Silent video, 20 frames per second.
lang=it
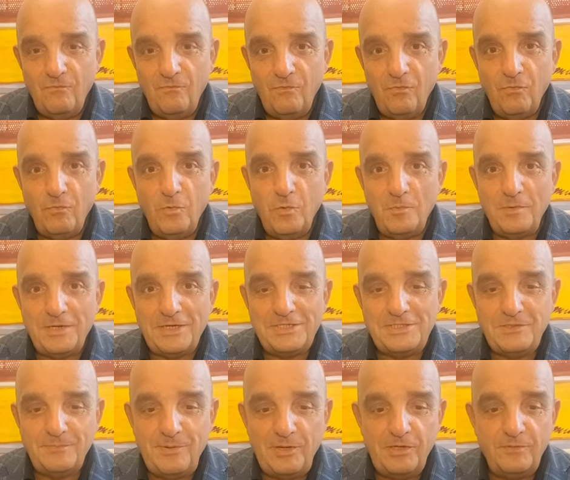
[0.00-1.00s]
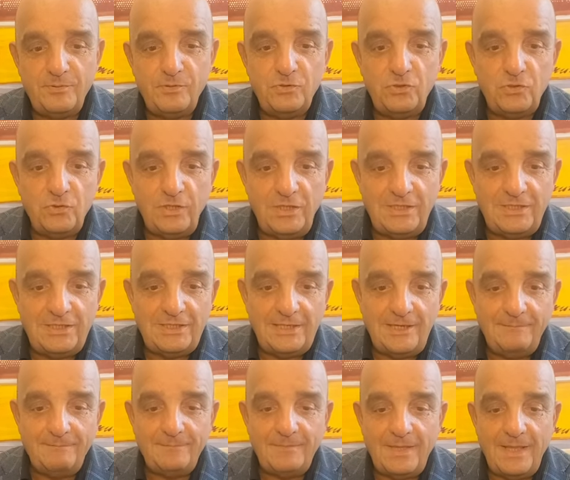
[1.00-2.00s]

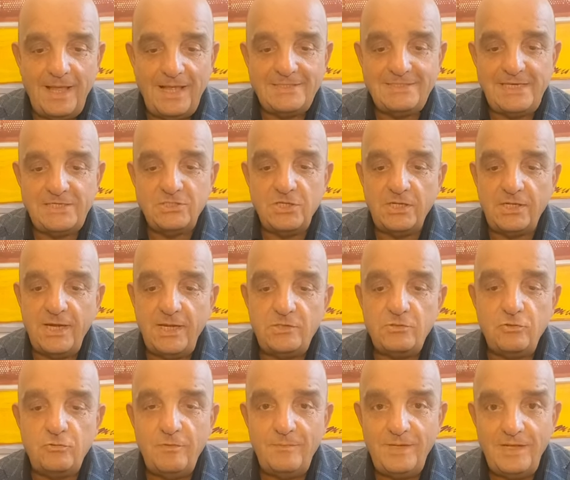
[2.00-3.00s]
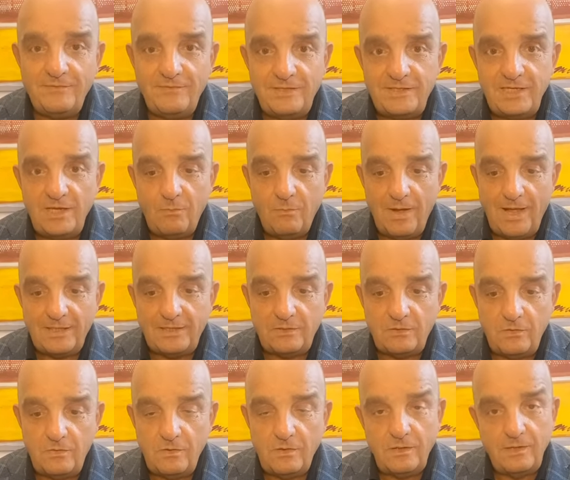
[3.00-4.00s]
www.maurizopoli.it Accesso al credito
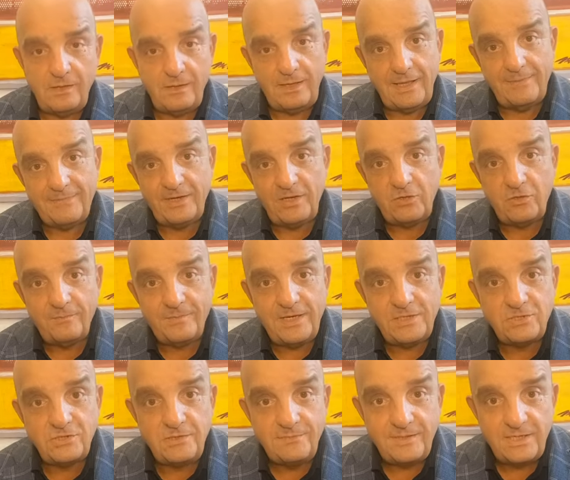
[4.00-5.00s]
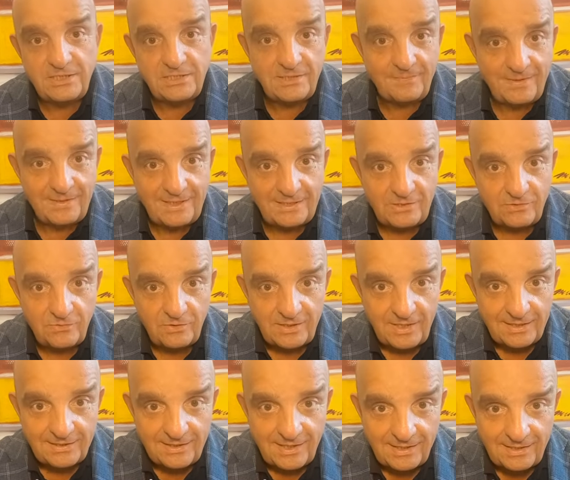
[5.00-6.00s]
2024, Camera di Commercio di Brescia, mandate
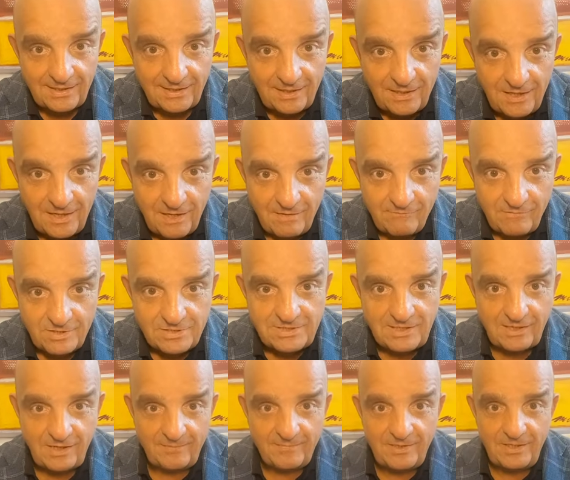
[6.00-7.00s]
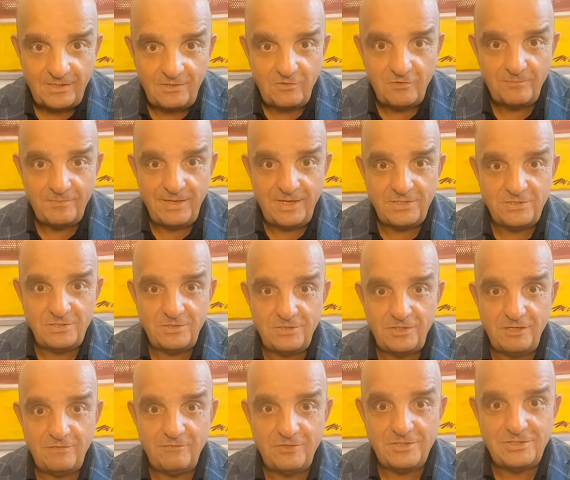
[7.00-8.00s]
un'occhiata anche alla vostra Camera di Commercio
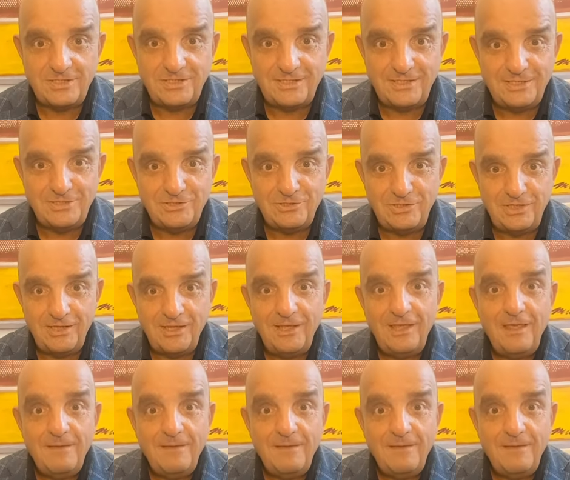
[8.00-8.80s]
nella vostra regione